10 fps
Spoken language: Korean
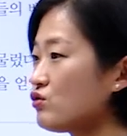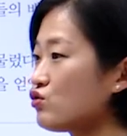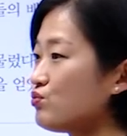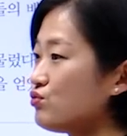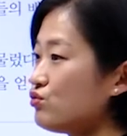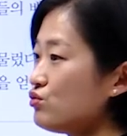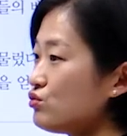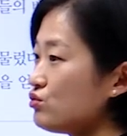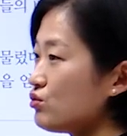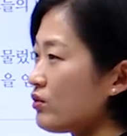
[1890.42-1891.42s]
마지막으로
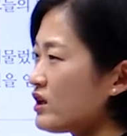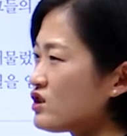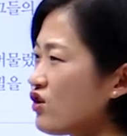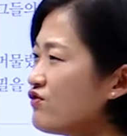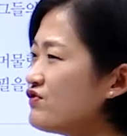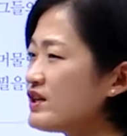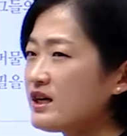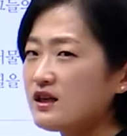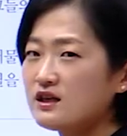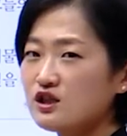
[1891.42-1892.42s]
부흥운동의
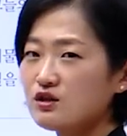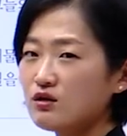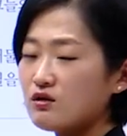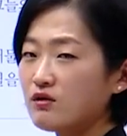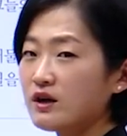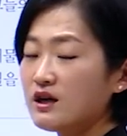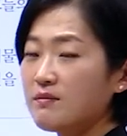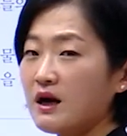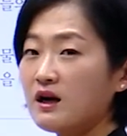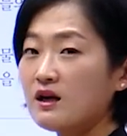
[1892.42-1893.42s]
전쟁을 치렀던 게 이
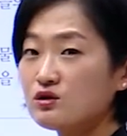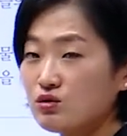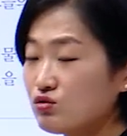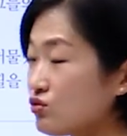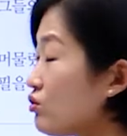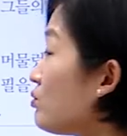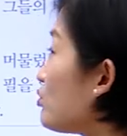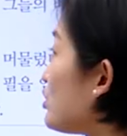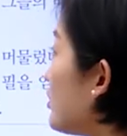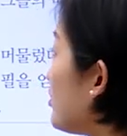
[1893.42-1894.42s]
백강 전투로
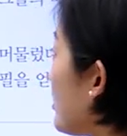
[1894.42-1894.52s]
보시면